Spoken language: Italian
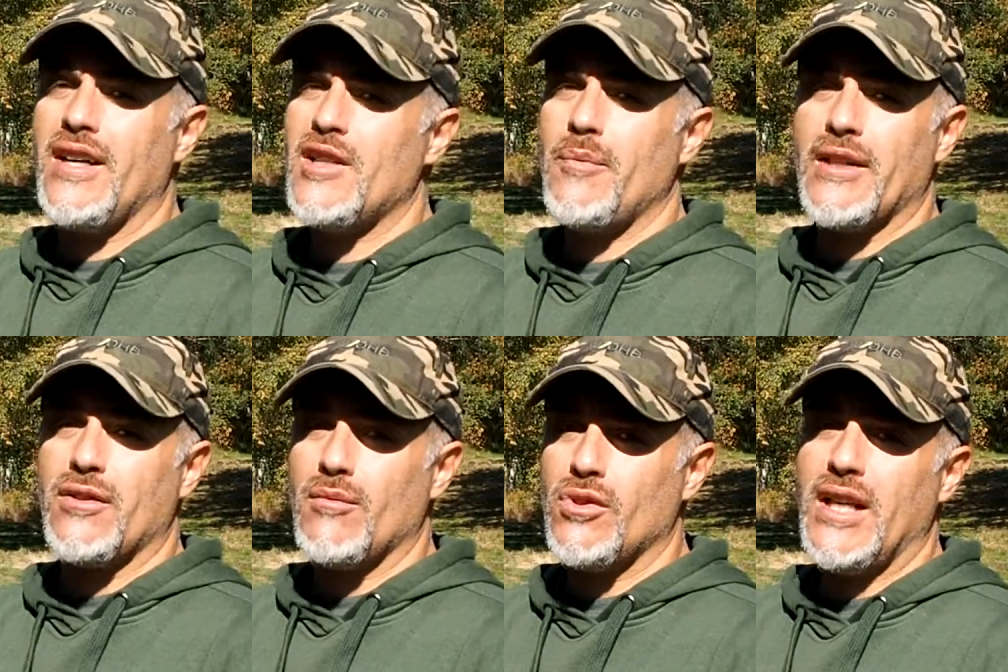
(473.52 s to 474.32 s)

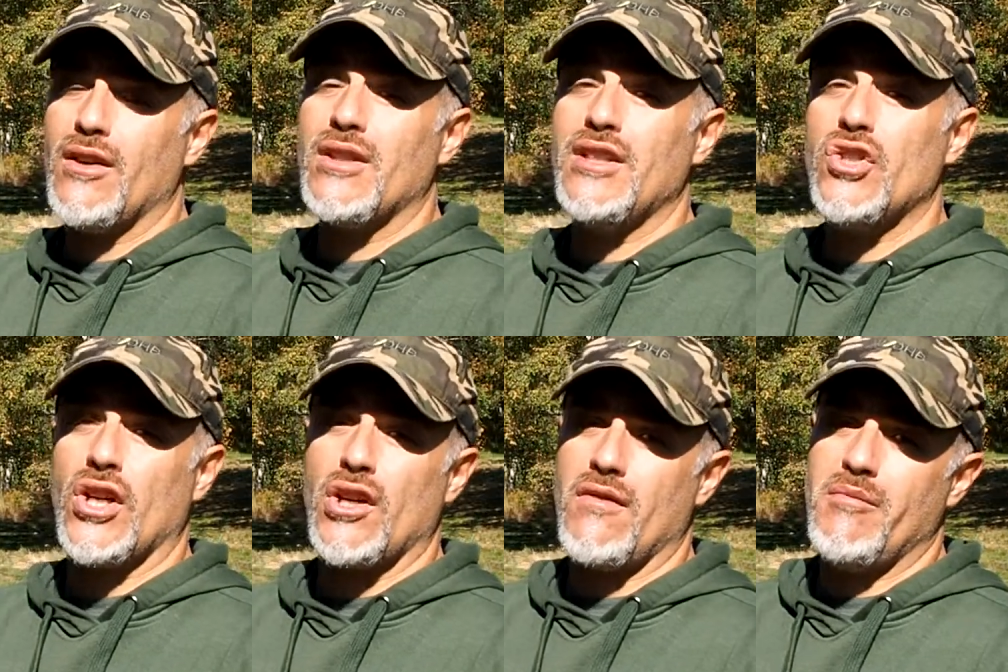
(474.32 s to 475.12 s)
rispetto al modello da
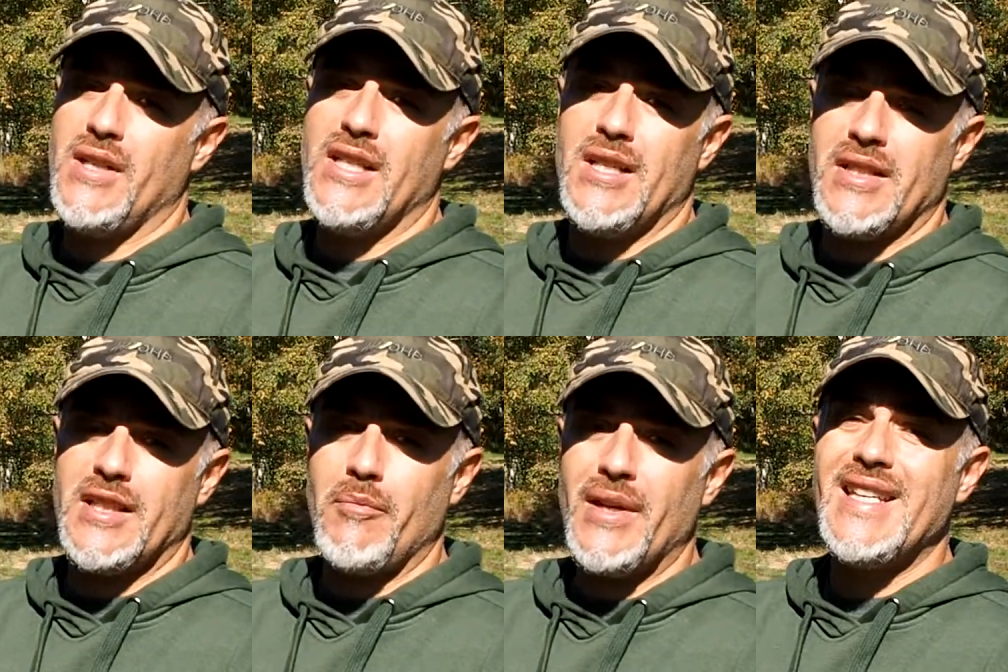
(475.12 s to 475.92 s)
19 mm
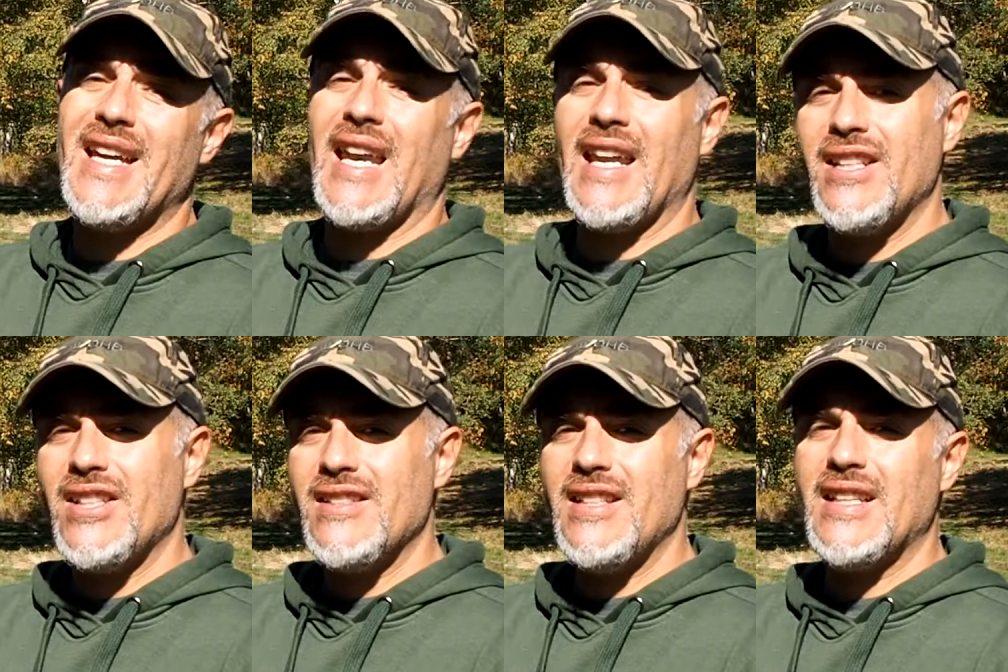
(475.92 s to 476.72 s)
per chi ha la
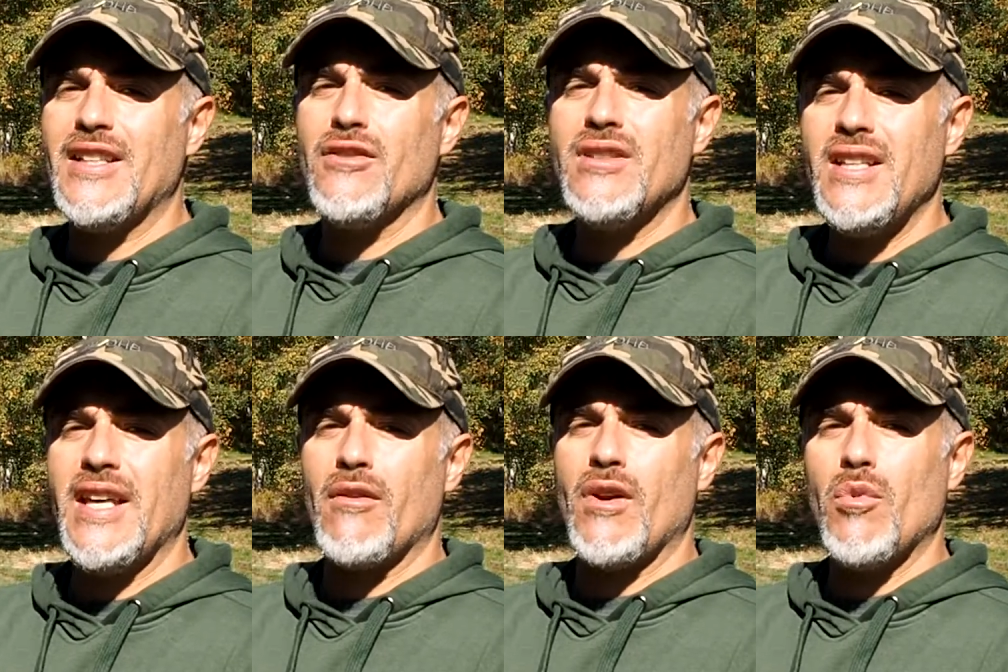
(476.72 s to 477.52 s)
necessità di
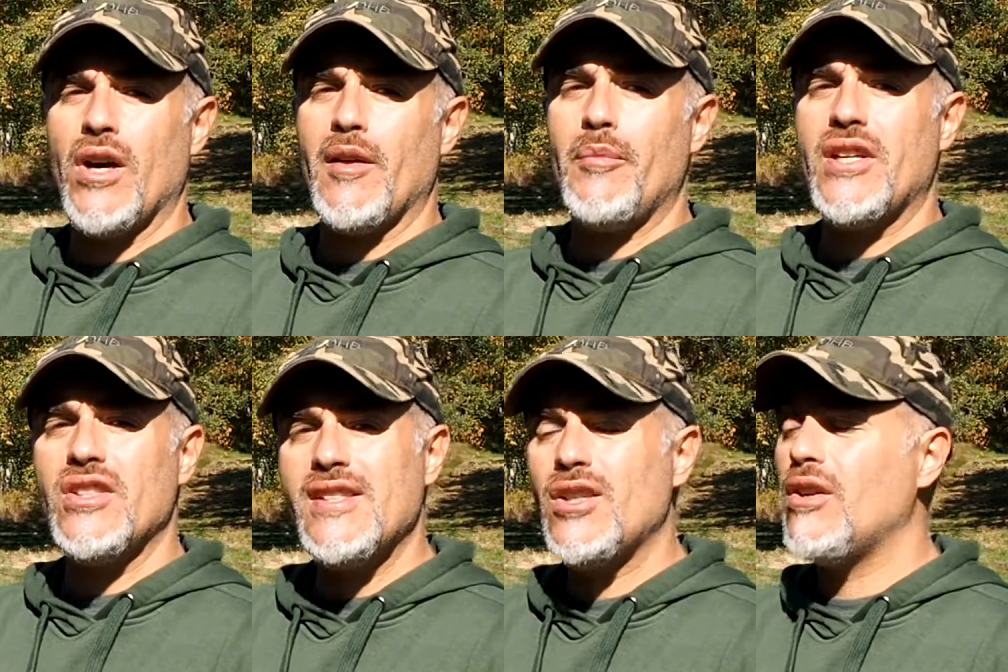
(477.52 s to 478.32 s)
ottenere una buona
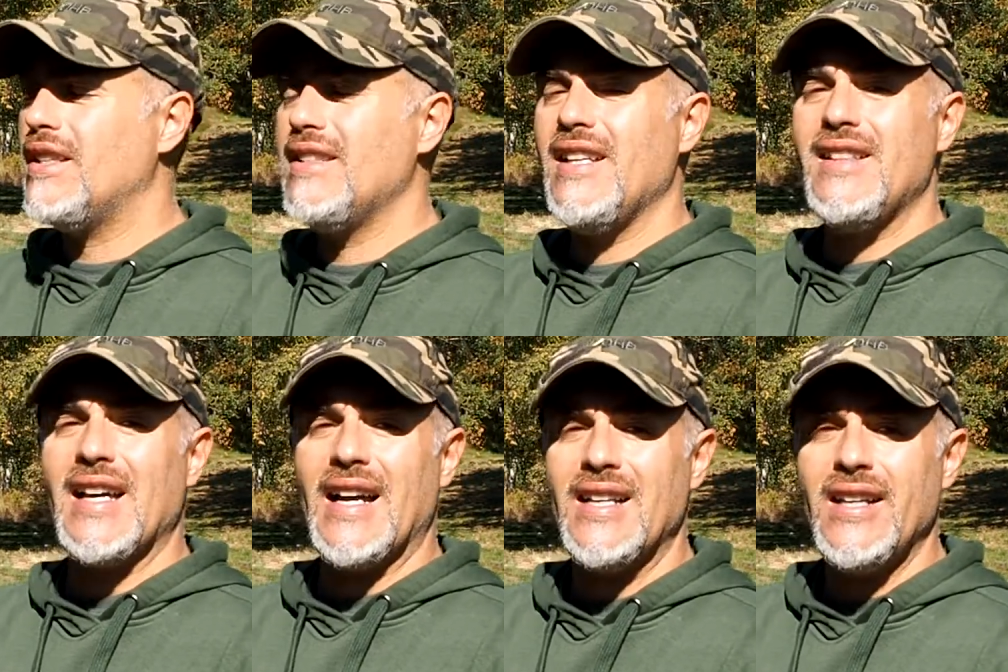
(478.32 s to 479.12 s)
percezione dei
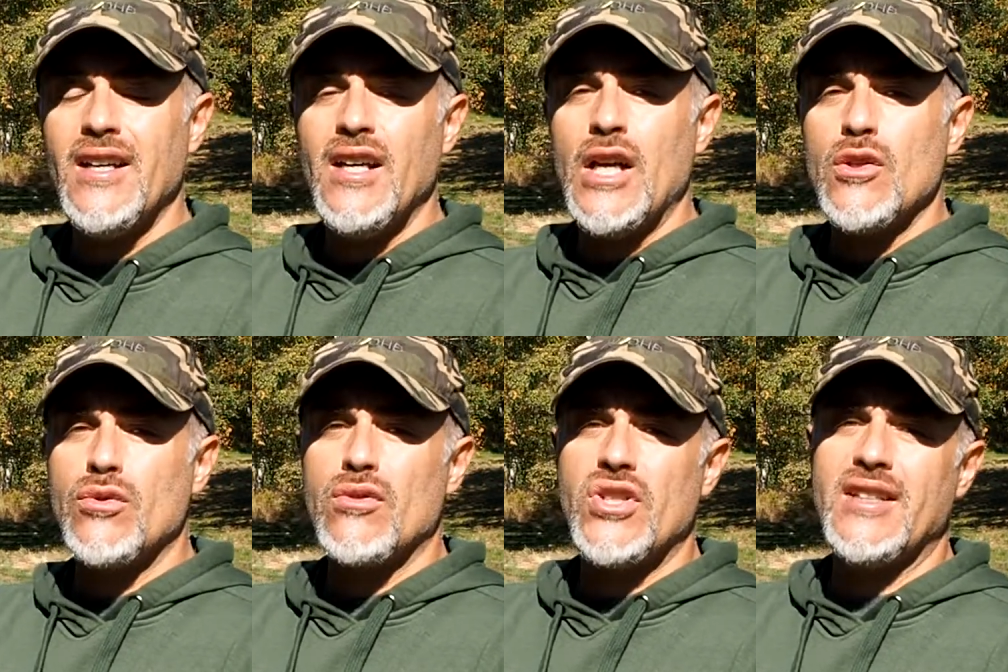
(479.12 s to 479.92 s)
dettagli
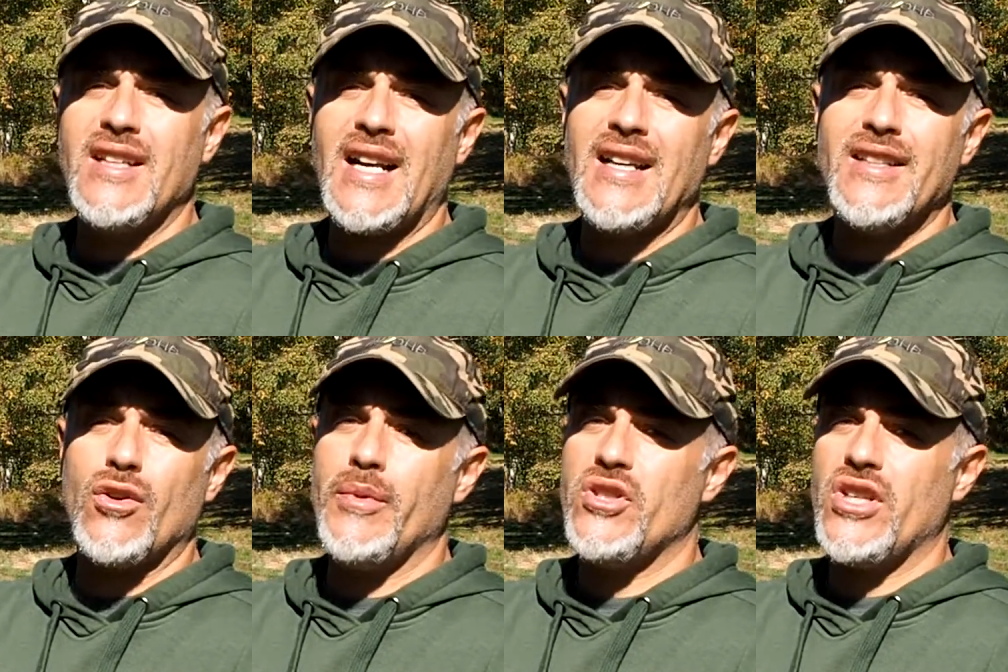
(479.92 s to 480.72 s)
su soggetti grandi
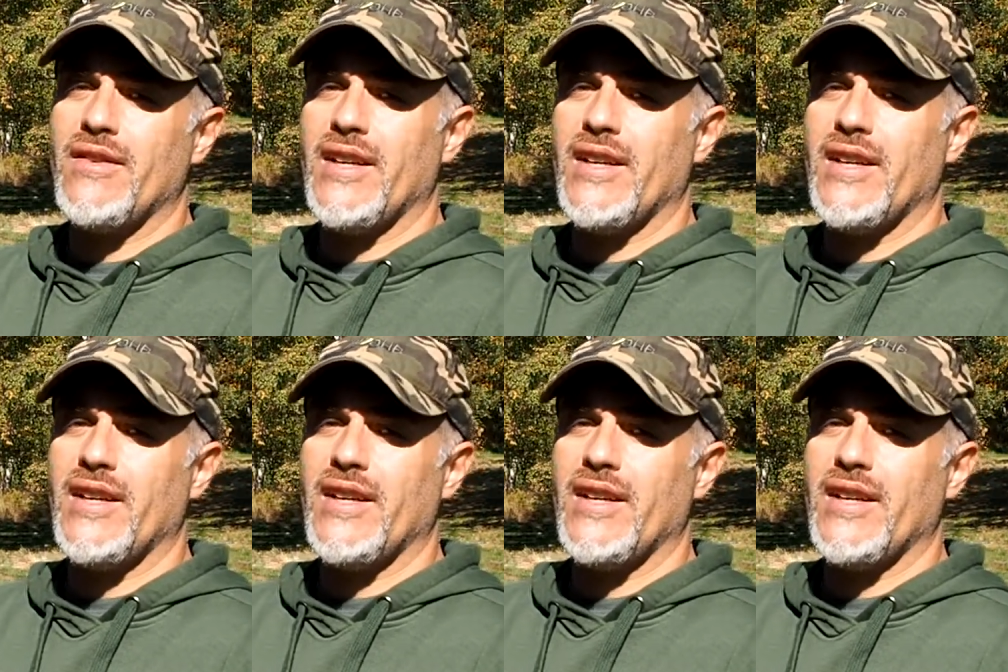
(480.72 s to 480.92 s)
come cervi e